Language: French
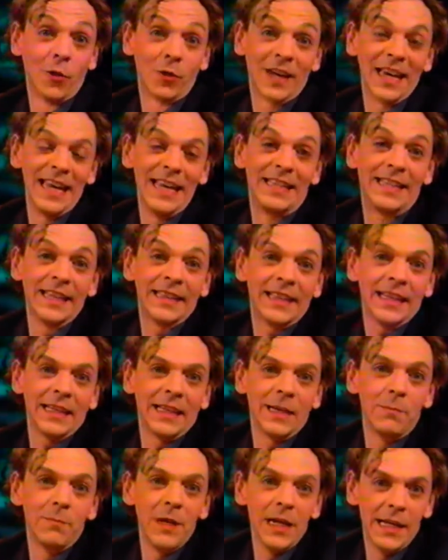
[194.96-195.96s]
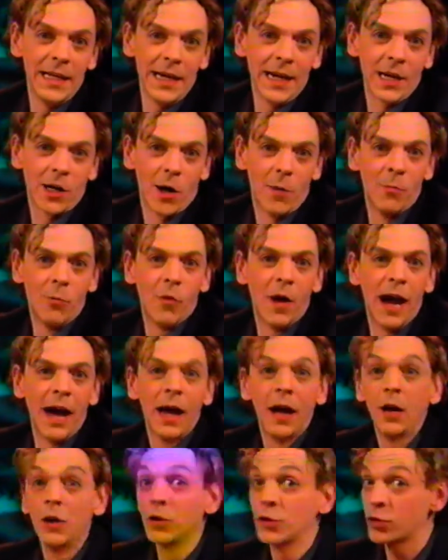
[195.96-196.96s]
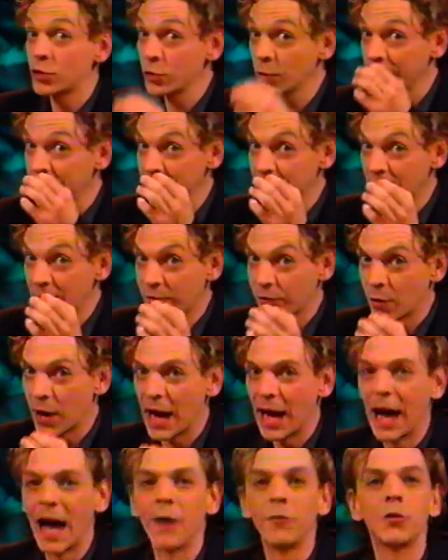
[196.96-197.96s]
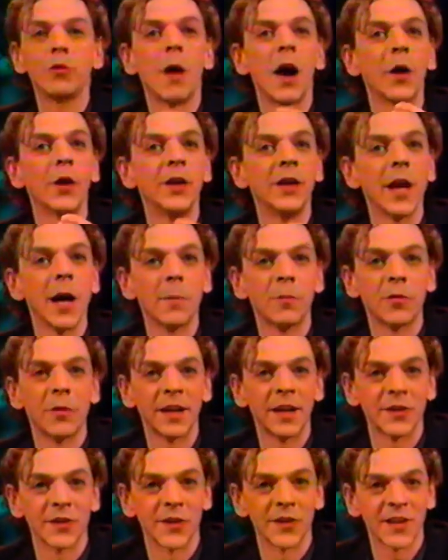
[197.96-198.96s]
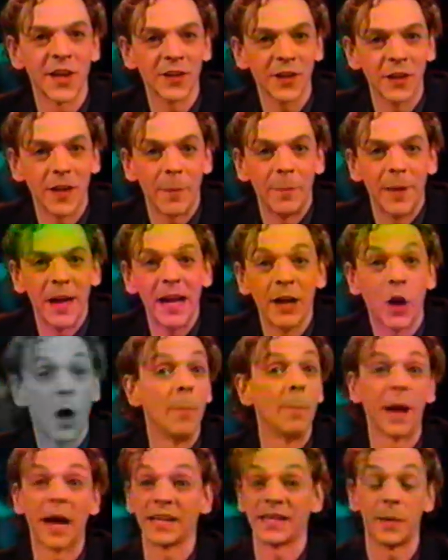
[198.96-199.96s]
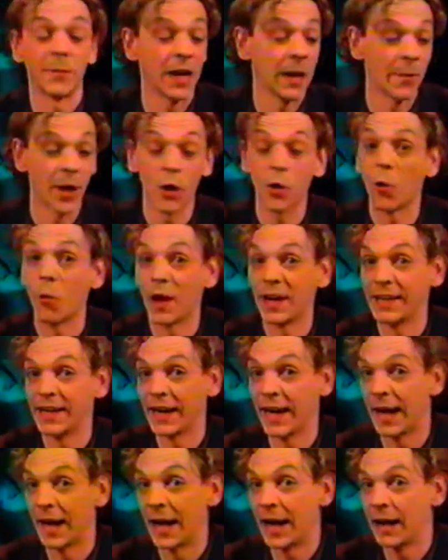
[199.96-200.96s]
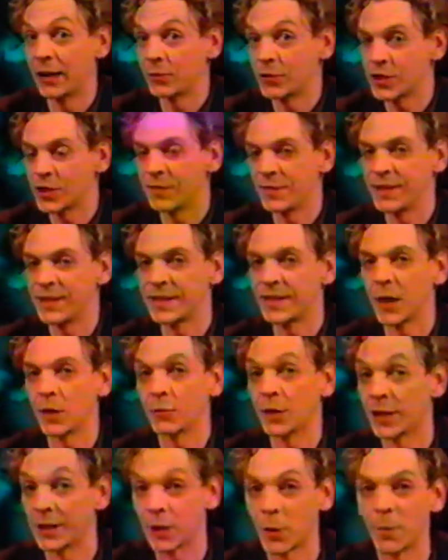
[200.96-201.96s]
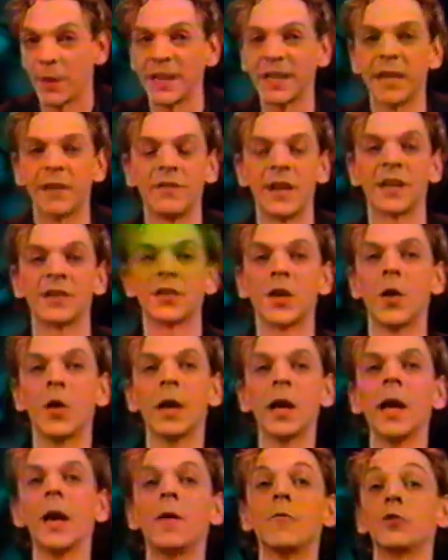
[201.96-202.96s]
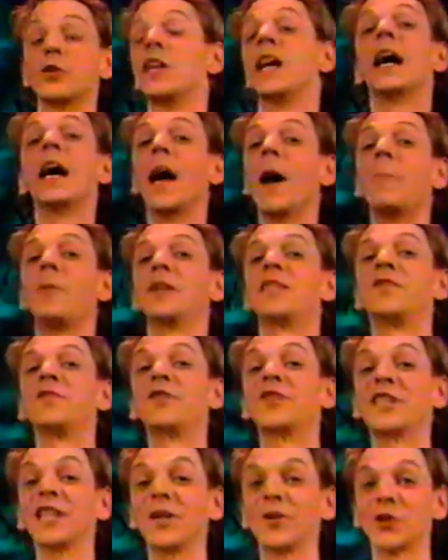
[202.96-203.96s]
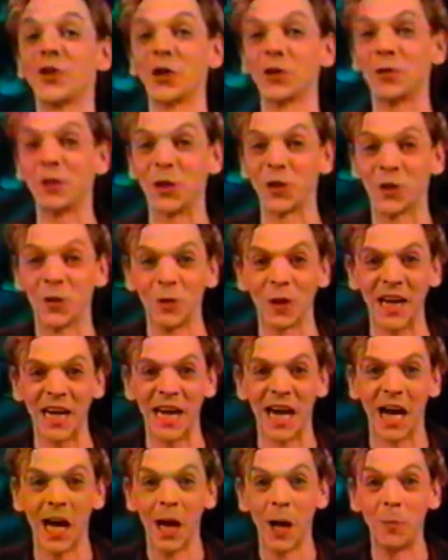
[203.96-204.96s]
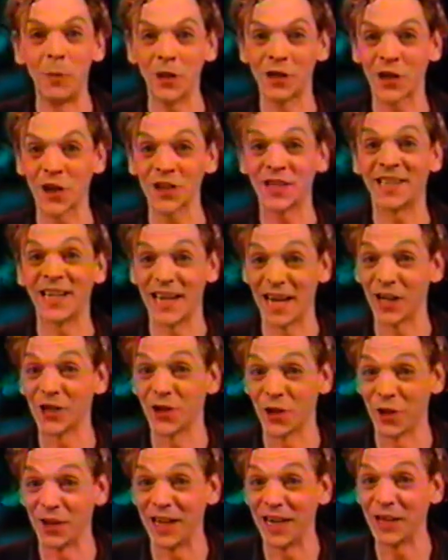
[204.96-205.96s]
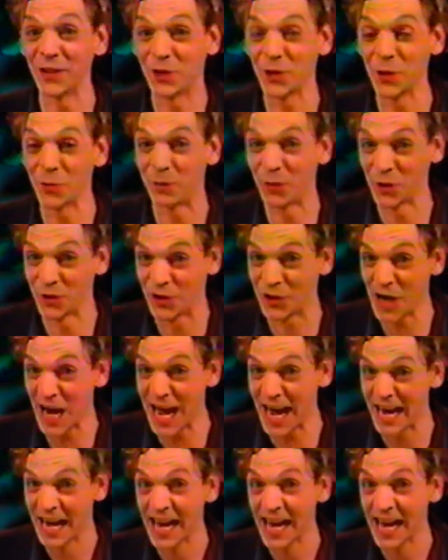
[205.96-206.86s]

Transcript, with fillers: donc, ils étaient des milliers comme moi, le sourire dans la voix, à vouloir un emploi dans un centre d'appel, comme par exemple à la Banque Royale, ou chez Visa, ou dans des compagnies d'aviation. Faut dire, pas difficile aujourd'hui de sourire, puisque c'est la journée du budget.